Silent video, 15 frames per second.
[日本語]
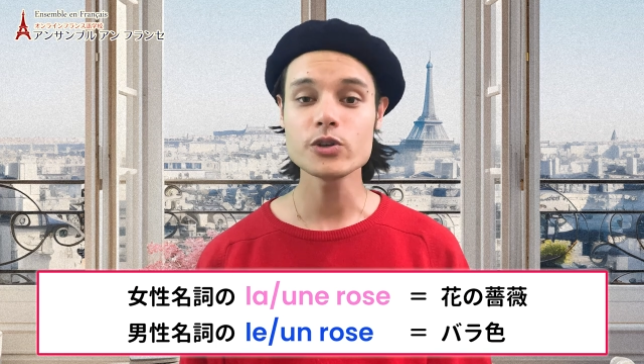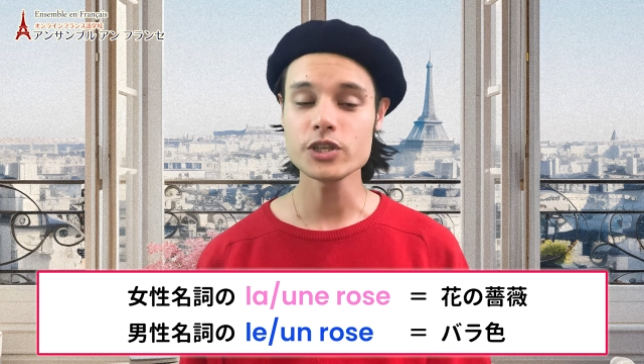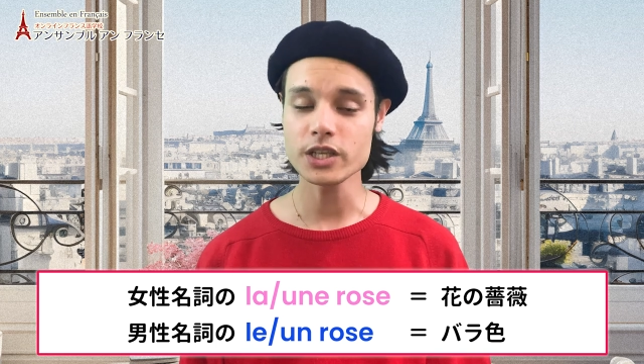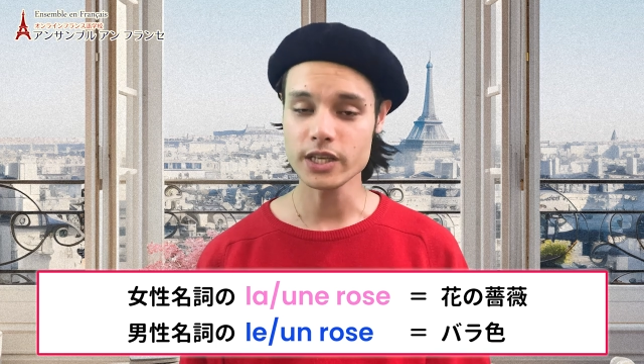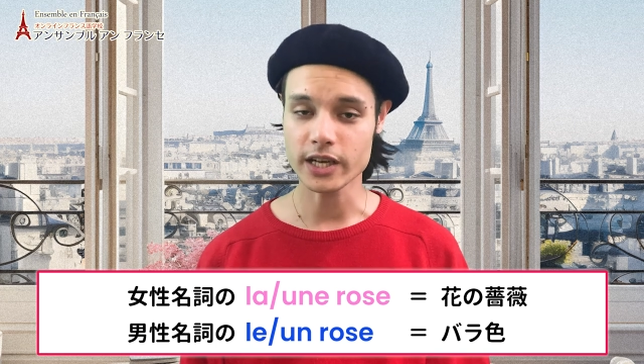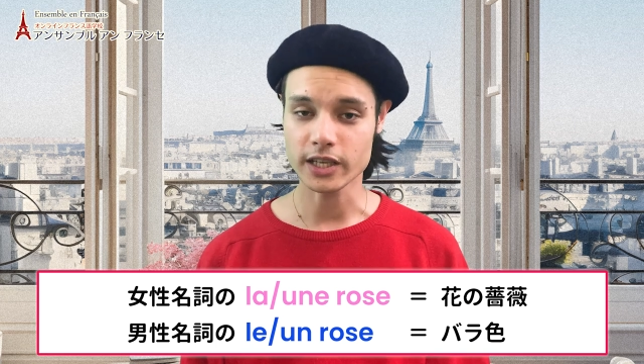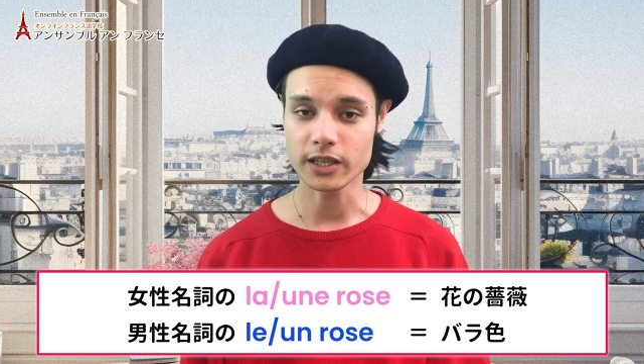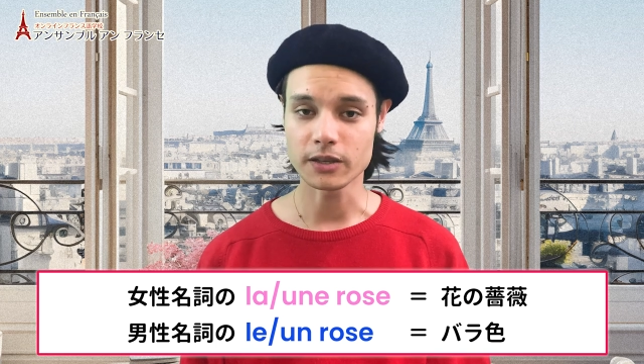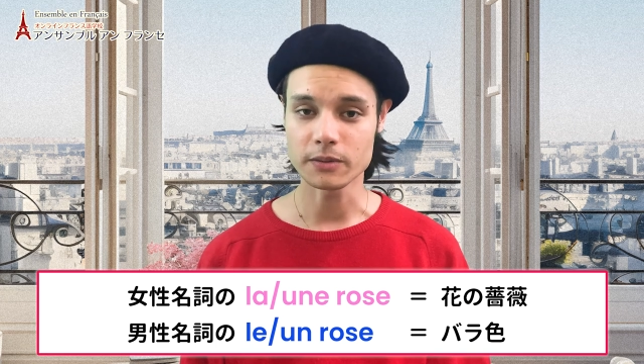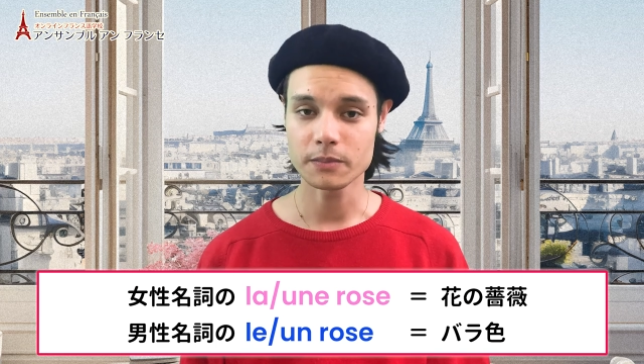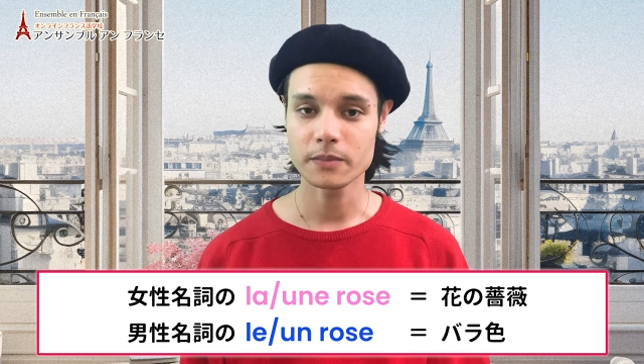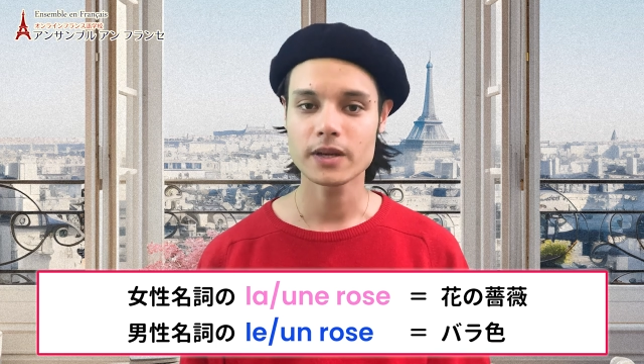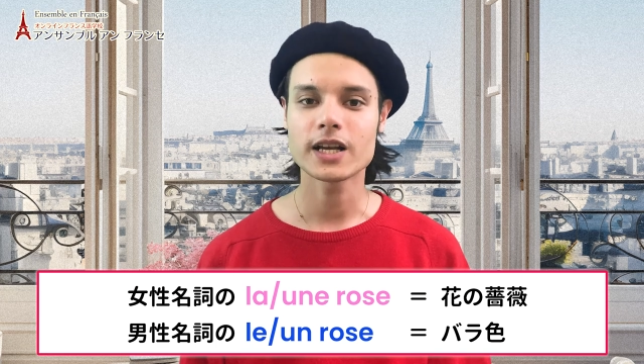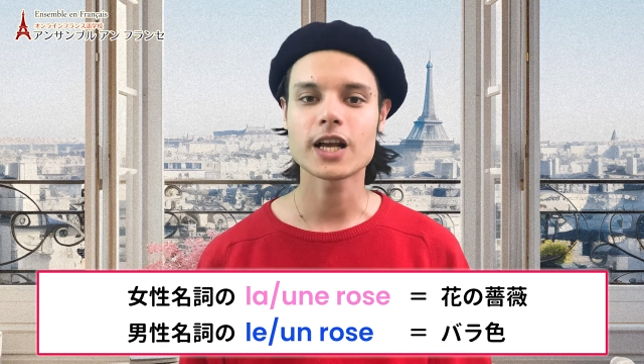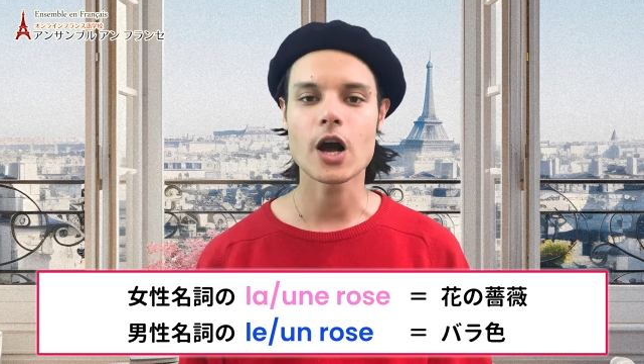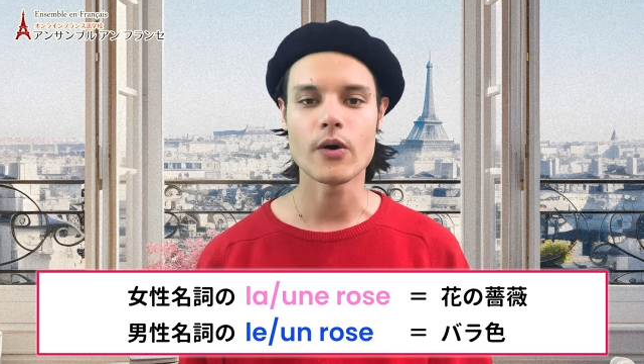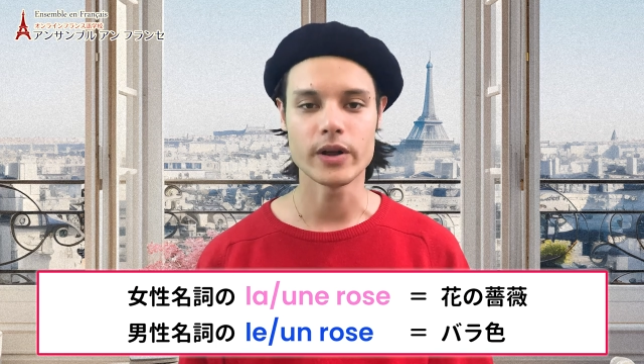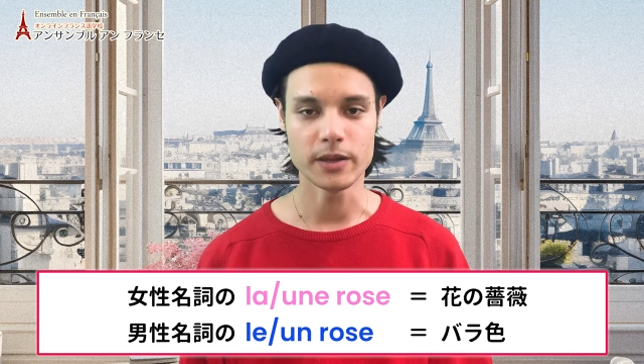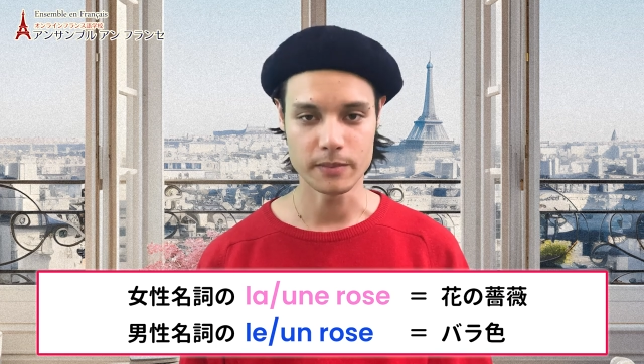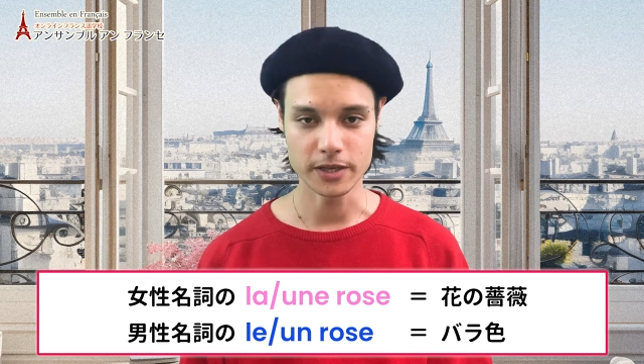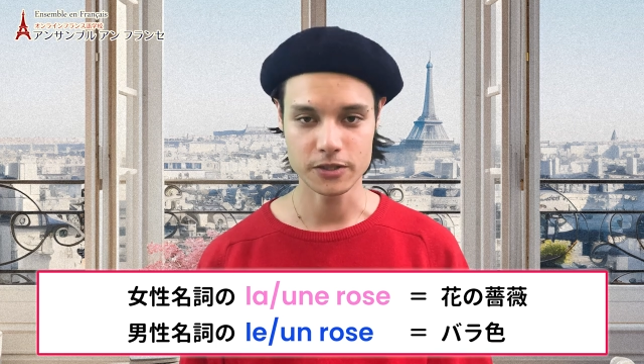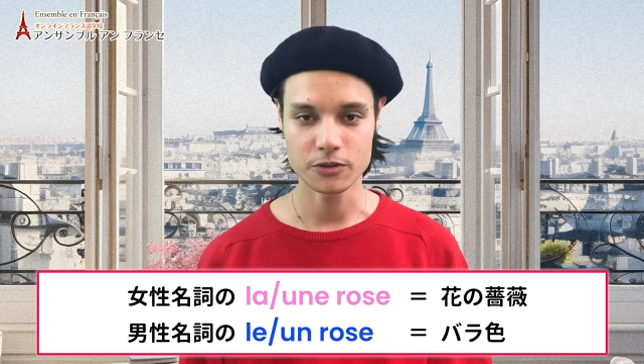しだけ変わ
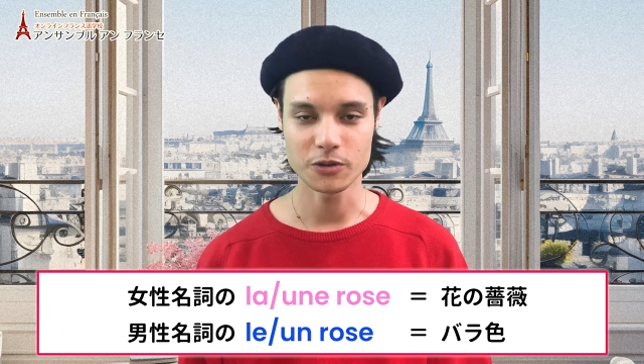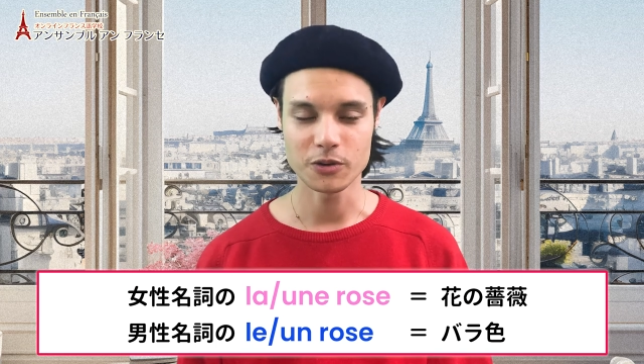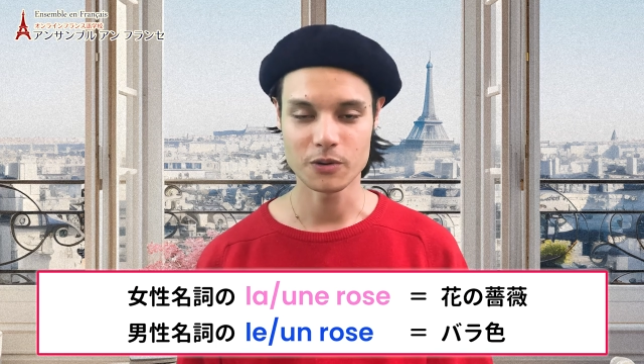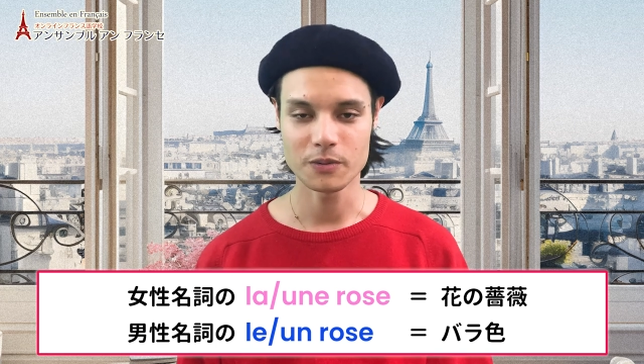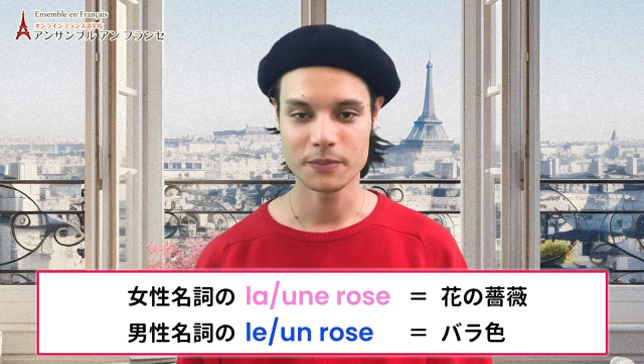りますよ。